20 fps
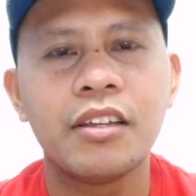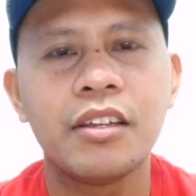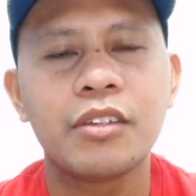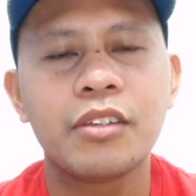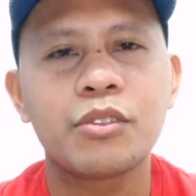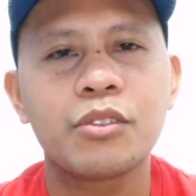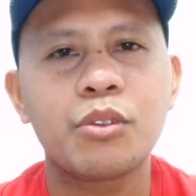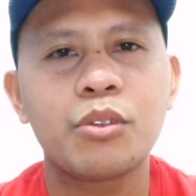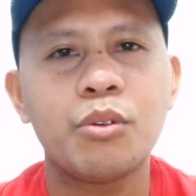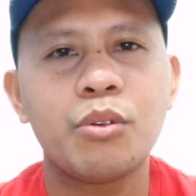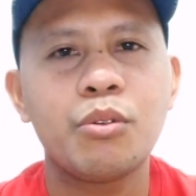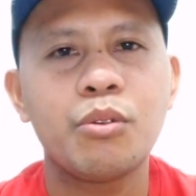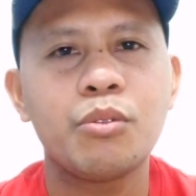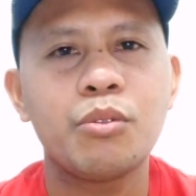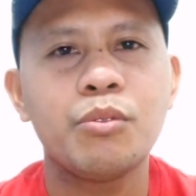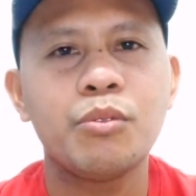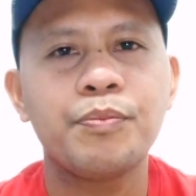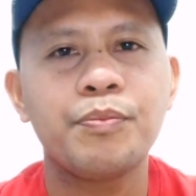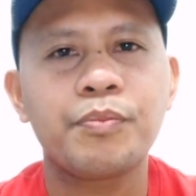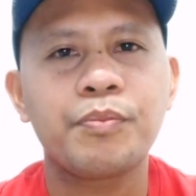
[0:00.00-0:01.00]

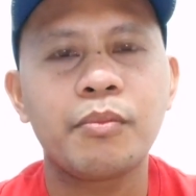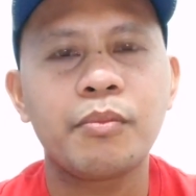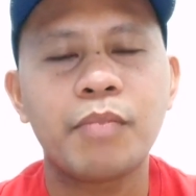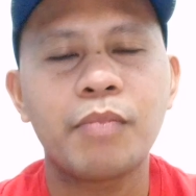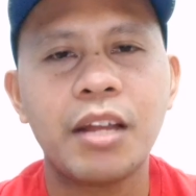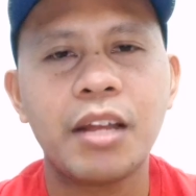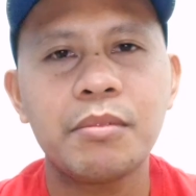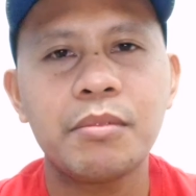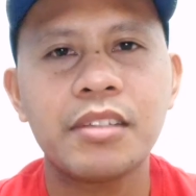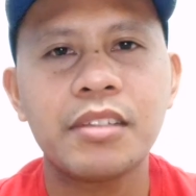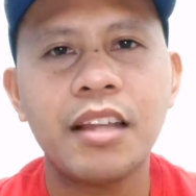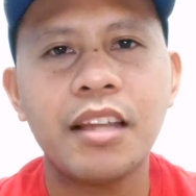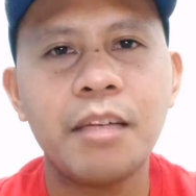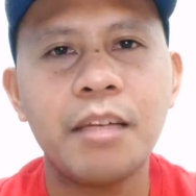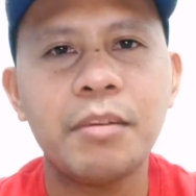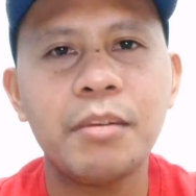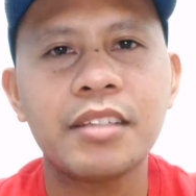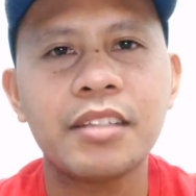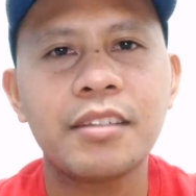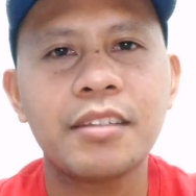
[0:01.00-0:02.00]
So, maraming
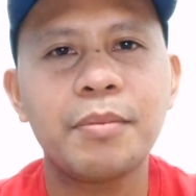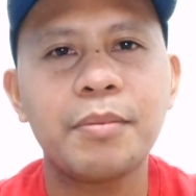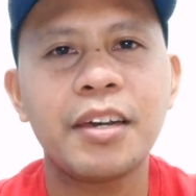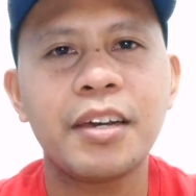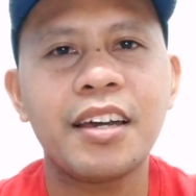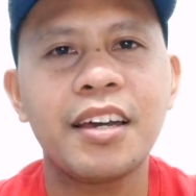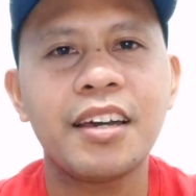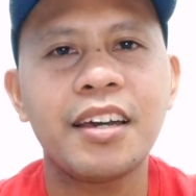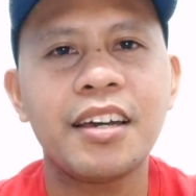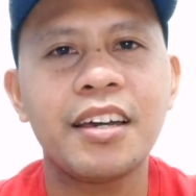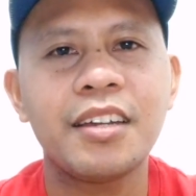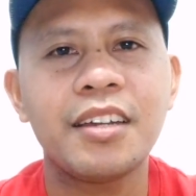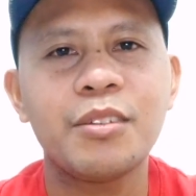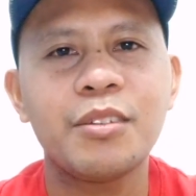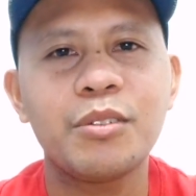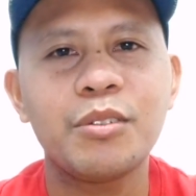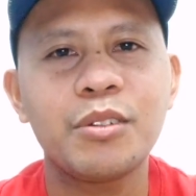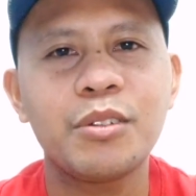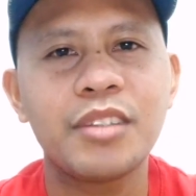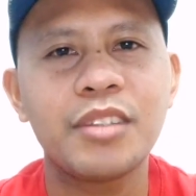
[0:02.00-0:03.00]
salamat sa
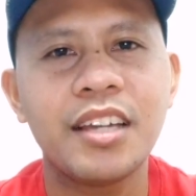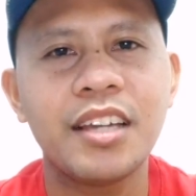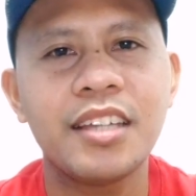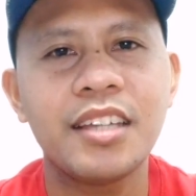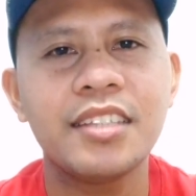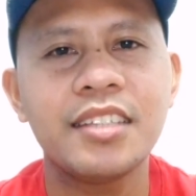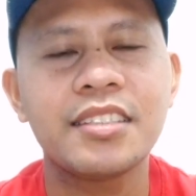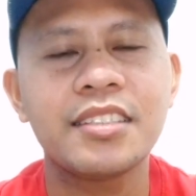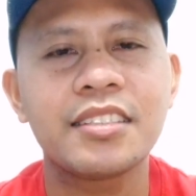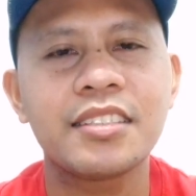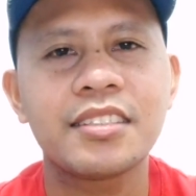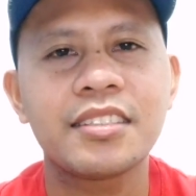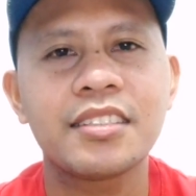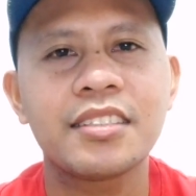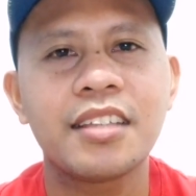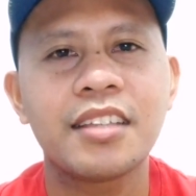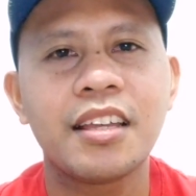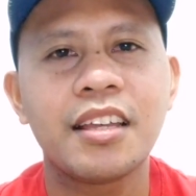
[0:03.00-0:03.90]
panonood guys.